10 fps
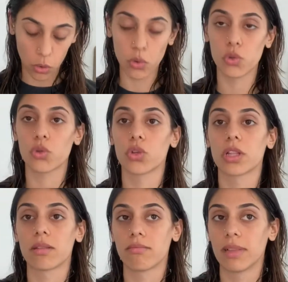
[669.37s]
13
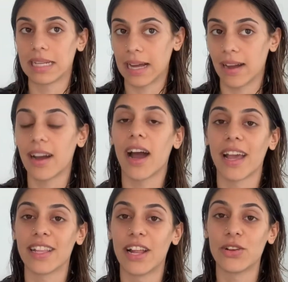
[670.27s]
lira.
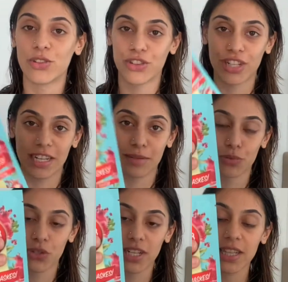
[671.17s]
Aynen 13 lira
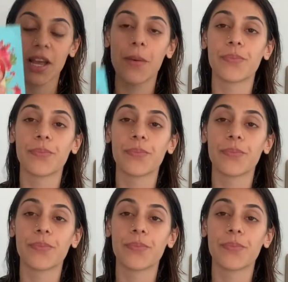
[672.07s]
bunların.